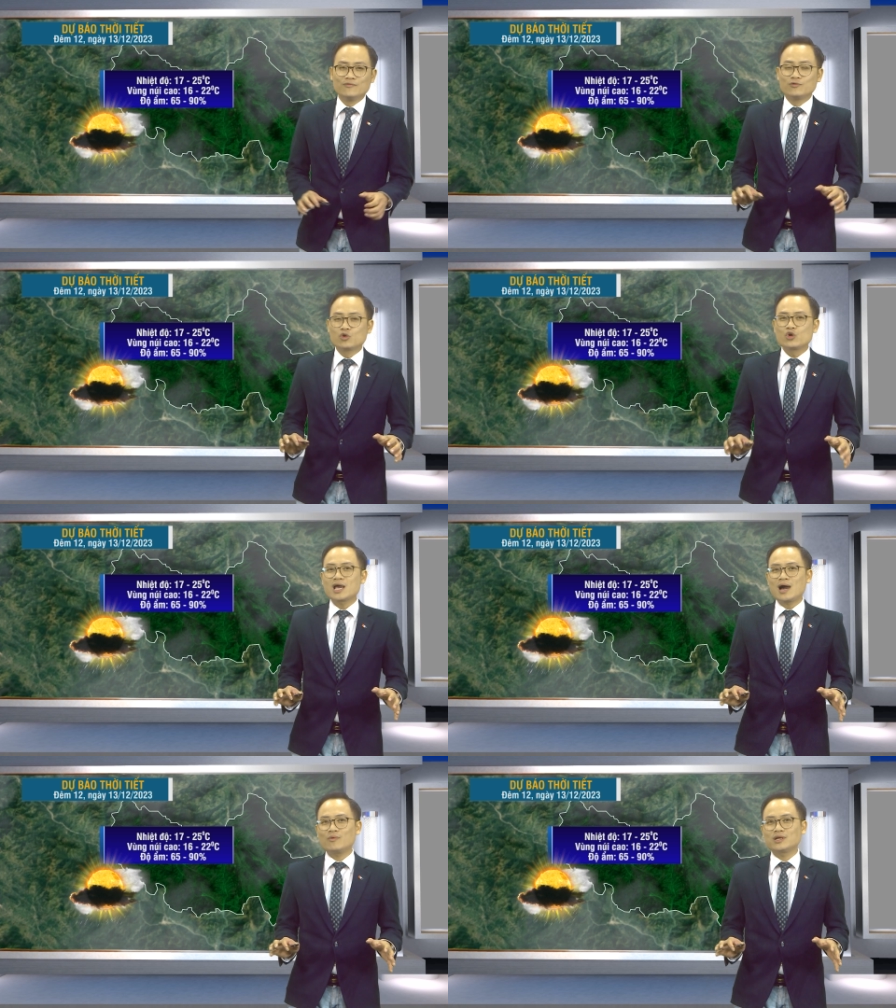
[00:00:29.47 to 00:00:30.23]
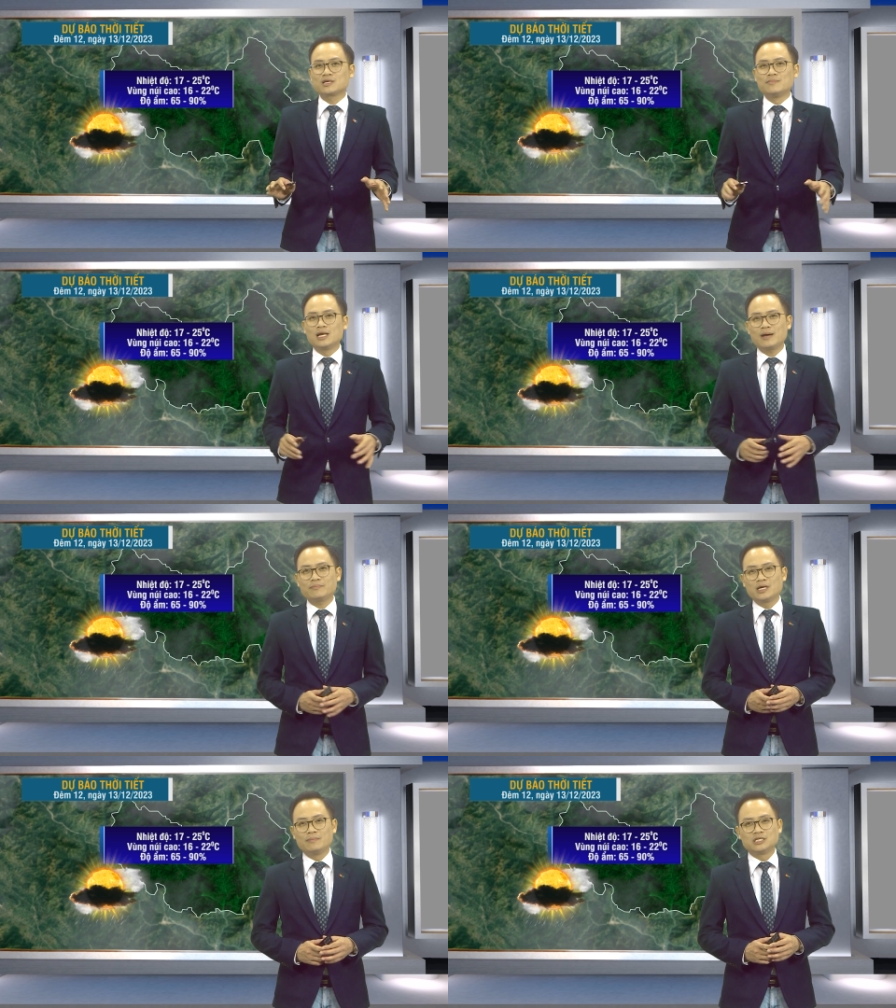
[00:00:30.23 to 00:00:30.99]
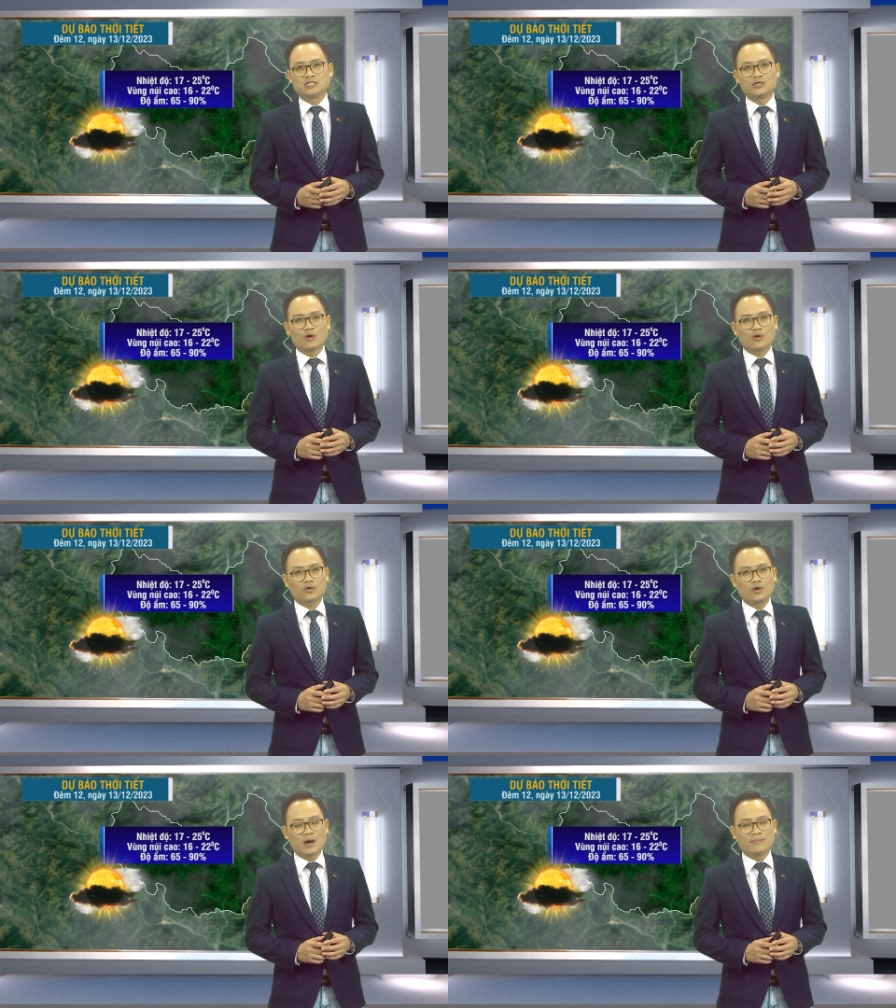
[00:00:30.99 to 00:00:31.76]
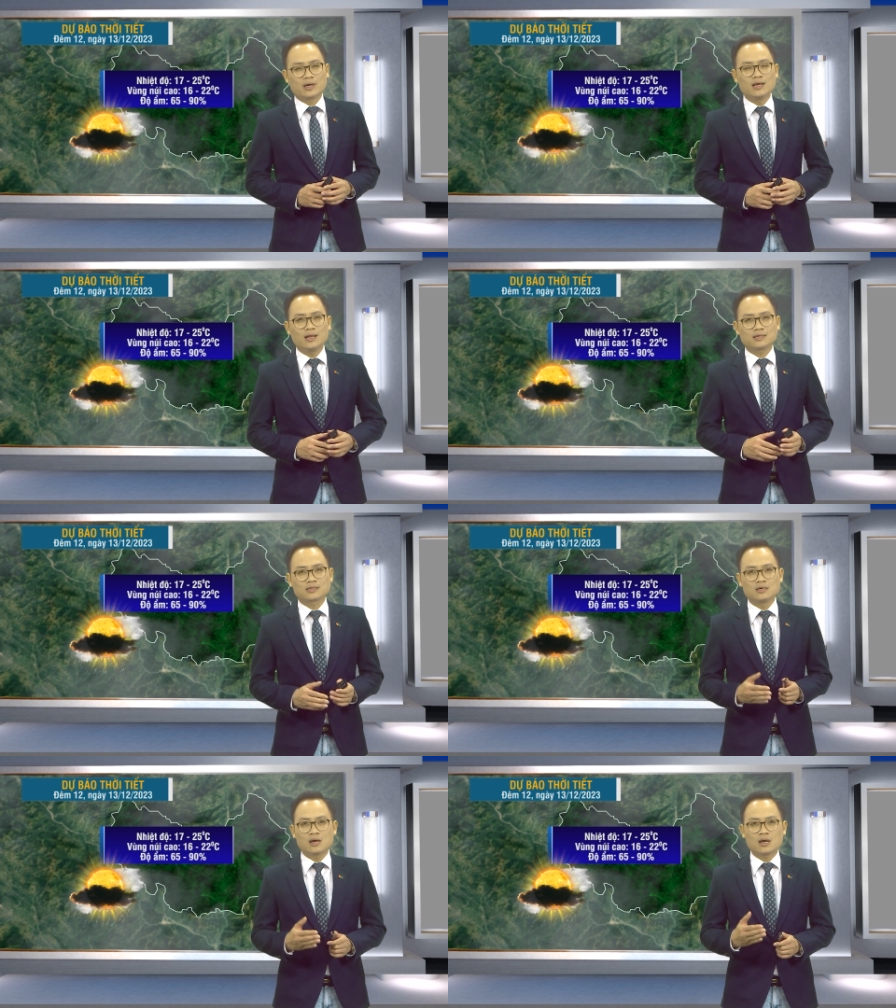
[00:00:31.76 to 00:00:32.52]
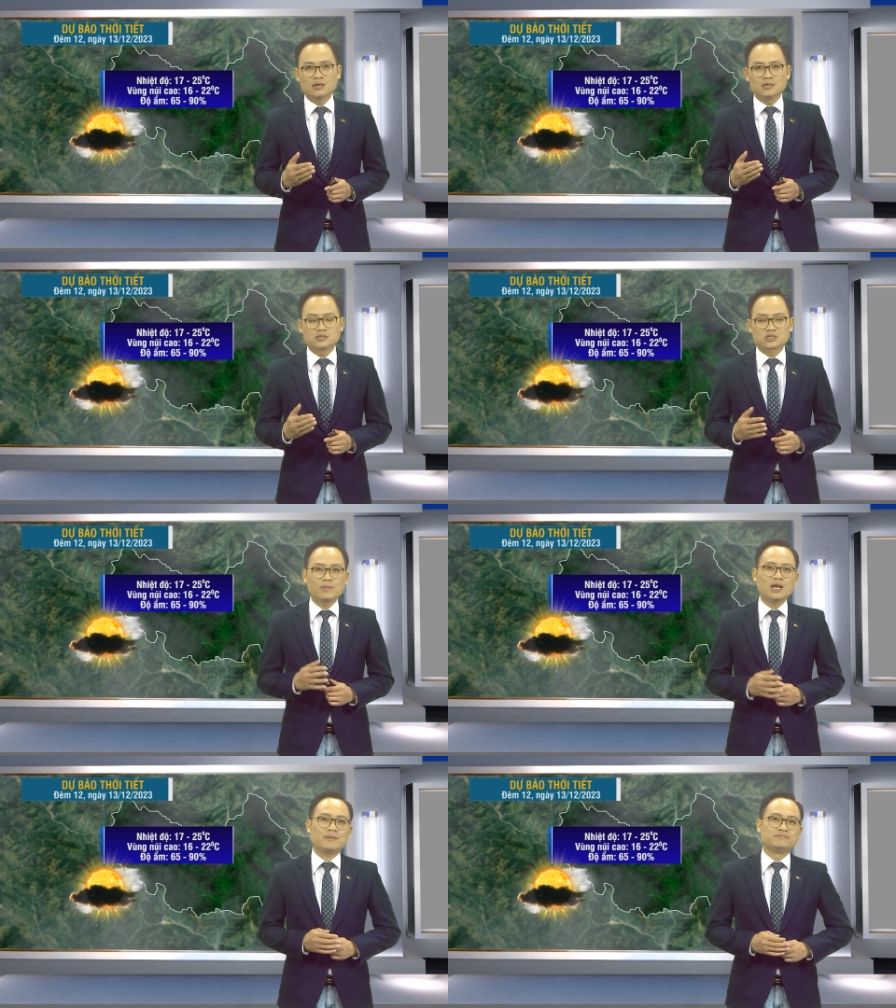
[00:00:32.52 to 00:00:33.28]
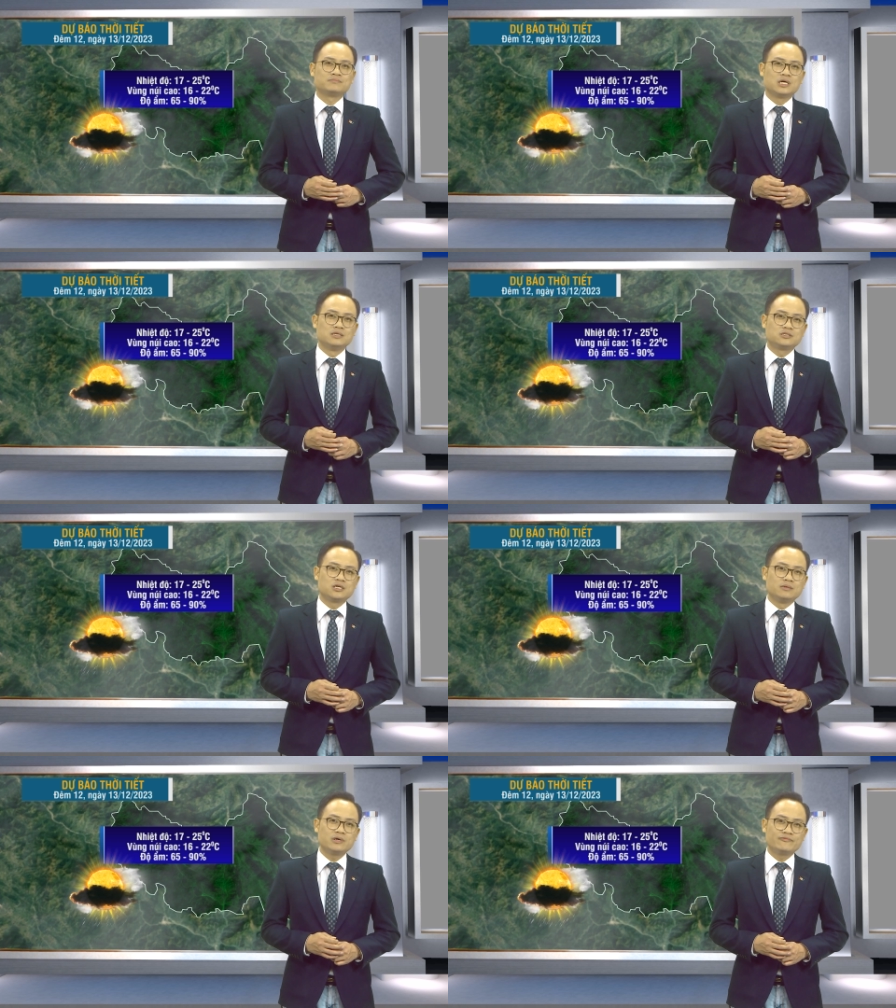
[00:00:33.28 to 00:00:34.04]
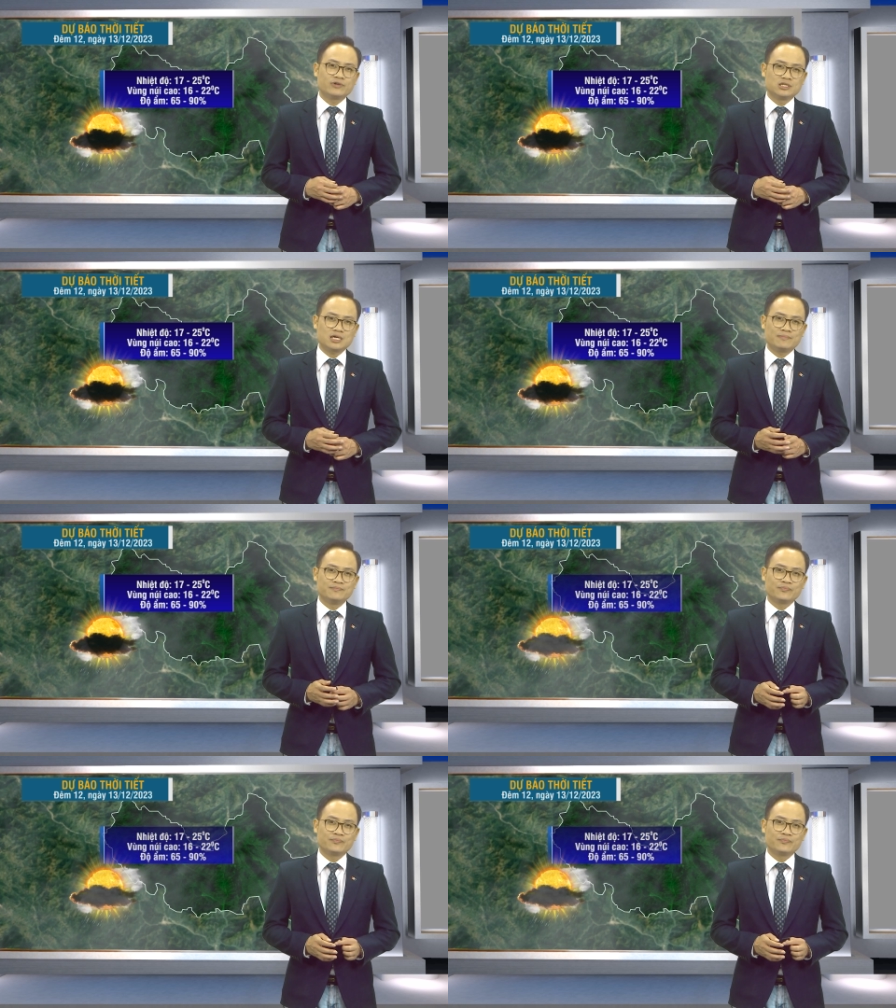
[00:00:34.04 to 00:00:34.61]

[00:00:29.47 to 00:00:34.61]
Vùng núi cao là từ mười lăm đến mười chín độ, độ ẩm ở đây là từ sáu mươi lăm đến chín mươi phần trăm.